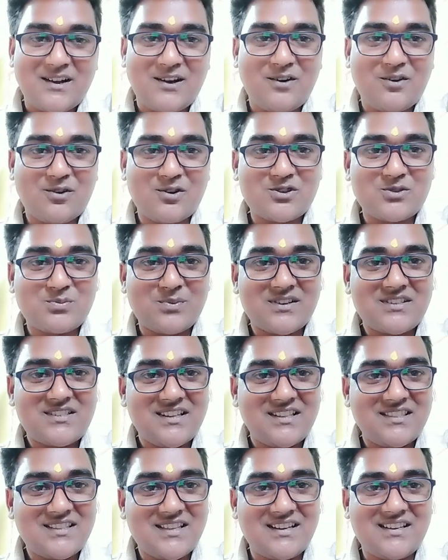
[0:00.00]
और उस पर
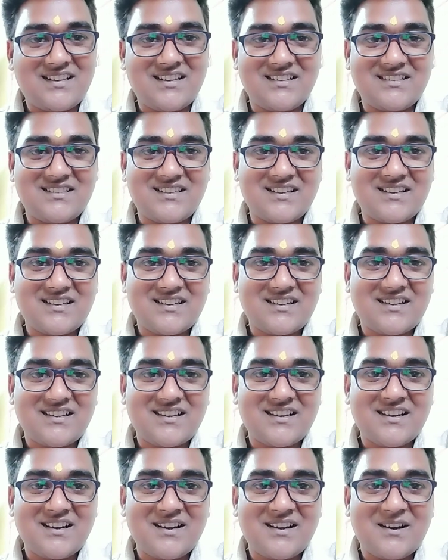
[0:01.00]
चिंतन कीजिए
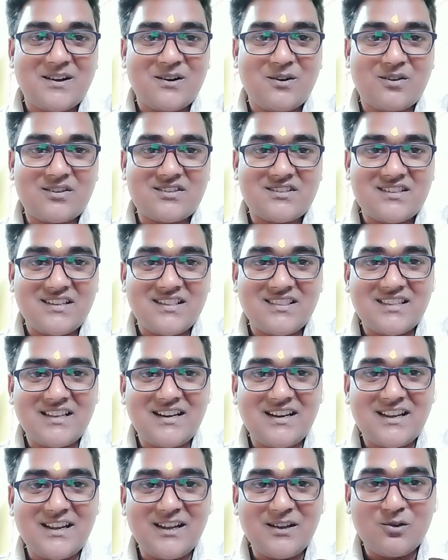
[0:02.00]
और
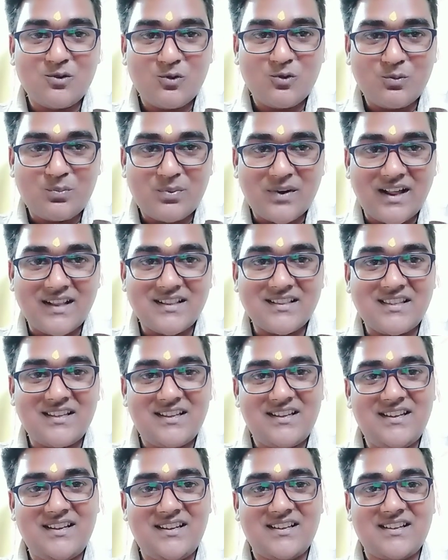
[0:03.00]
चिंतन के उपरांत
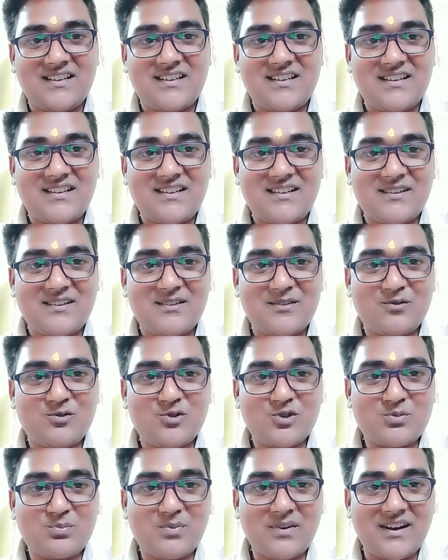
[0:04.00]
ही
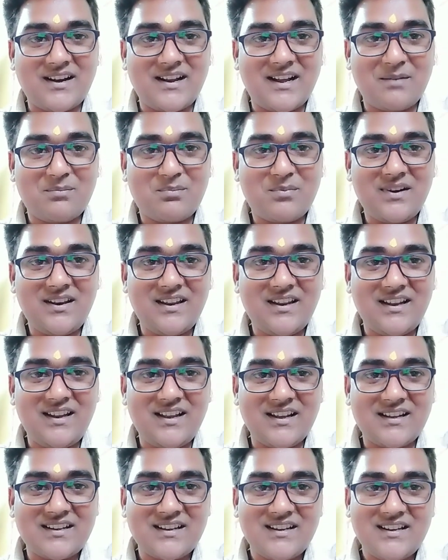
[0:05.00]
उस पर अपनी
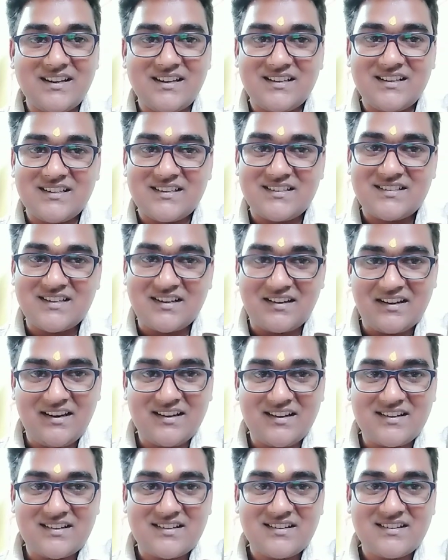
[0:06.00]
एक
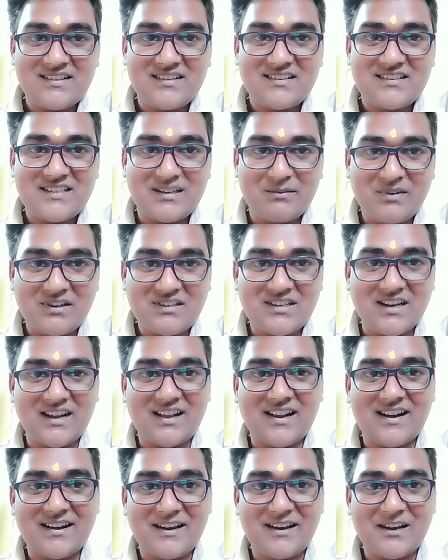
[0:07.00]
सटीक समीक्षा
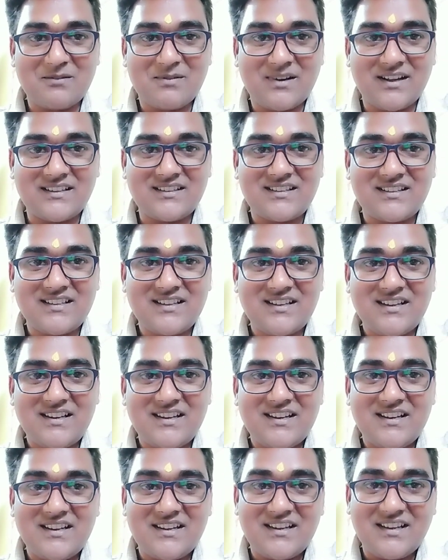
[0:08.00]
करने के बाद
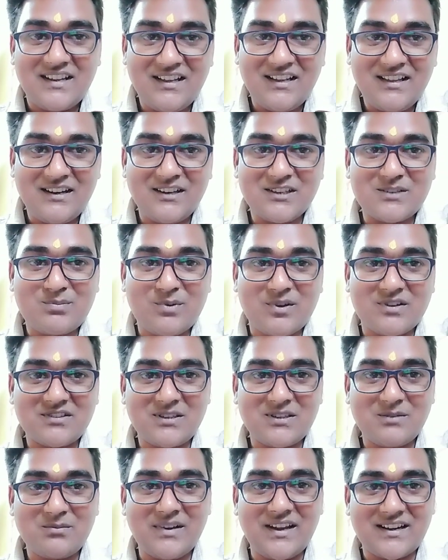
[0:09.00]
ही
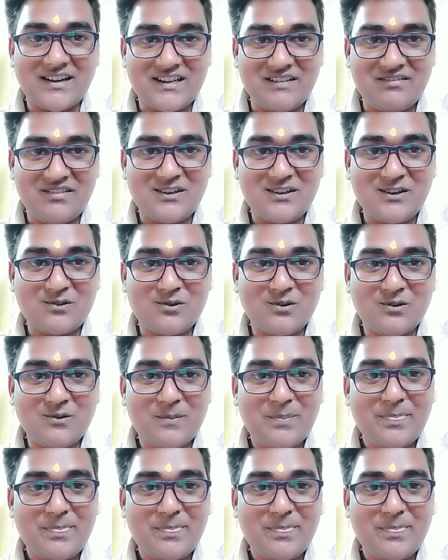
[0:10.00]
रिस्पॉन्सिव एक्टिविटी को